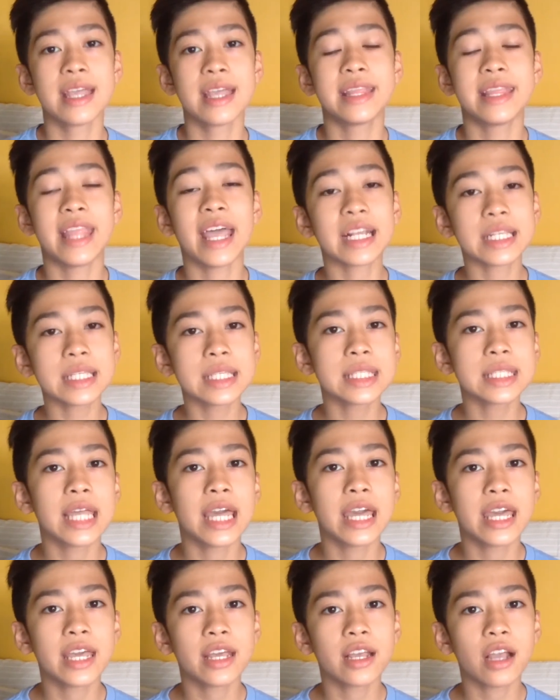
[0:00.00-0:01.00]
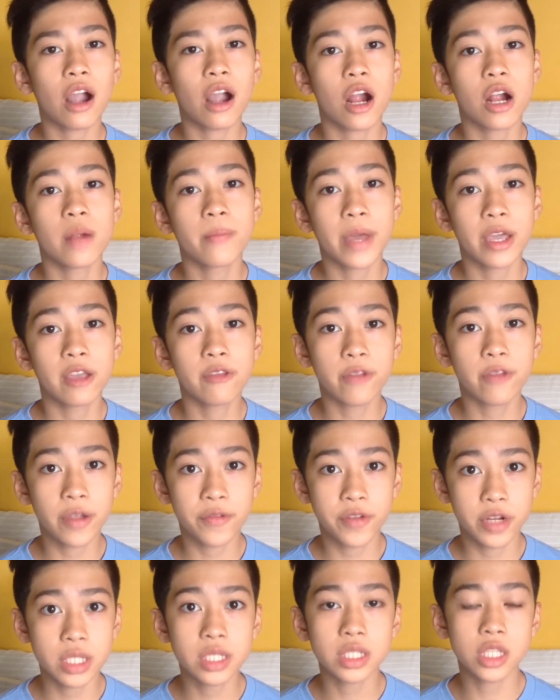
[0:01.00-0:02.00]
Next thing are my
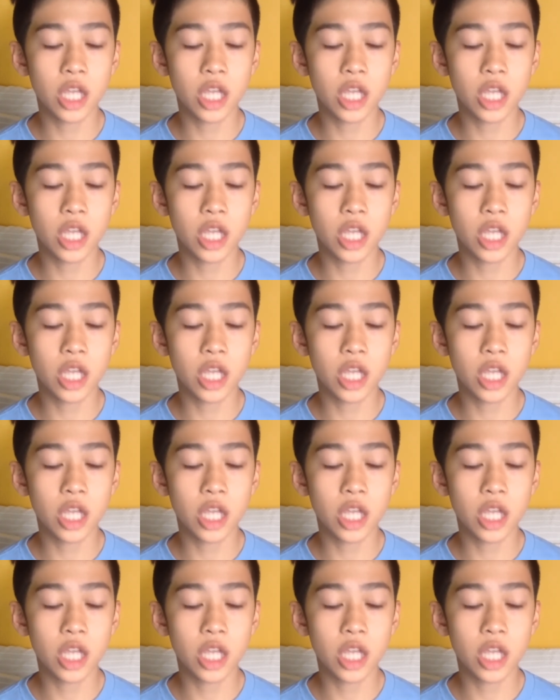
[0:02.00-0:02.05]
favorite